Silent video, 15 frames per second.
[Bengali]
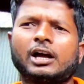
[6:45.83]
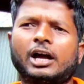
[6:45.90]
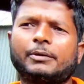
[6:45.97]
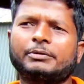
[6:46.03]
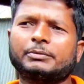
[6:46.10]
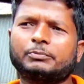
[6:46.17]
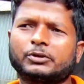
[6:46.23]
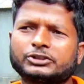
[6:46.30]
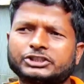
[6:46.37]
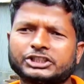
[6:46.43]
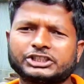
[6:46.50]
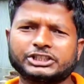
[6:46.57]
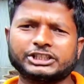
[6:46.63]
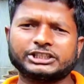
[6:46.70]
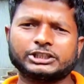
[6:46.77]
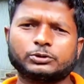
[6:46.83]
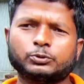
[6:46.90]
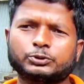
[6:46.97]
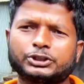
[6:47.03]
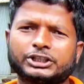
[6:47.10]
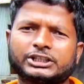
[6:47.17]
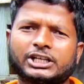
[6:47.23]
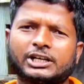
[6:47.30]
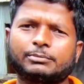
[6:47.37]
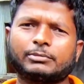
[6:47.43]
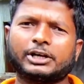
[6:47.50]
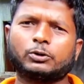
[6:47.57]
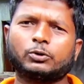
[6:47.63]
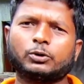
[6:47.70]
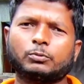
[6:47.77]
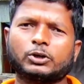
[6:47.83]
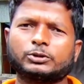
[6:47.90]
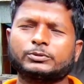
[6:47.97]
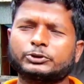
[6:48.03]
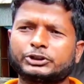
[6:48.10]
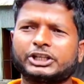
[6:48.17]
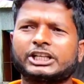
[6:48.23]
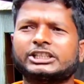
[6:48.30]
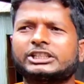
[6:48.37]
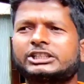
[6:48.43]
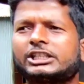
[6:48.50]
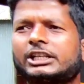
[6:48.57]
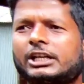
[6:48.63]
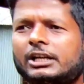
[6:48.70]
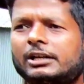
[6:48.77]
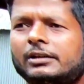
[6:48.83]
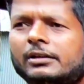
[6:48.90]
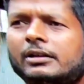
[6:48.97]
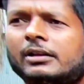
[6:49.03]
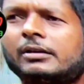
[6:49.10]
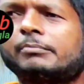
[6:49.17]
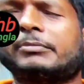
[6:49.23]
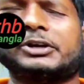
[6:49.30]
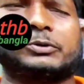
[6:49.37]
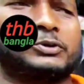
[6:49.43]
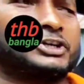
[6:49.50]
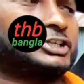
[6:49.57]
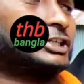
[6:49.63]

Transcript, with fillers: আপনি পঞ্চাশ কেজি খুদের দাম এখনও বর্তমান দুই হাজার টাকা মানে অনেক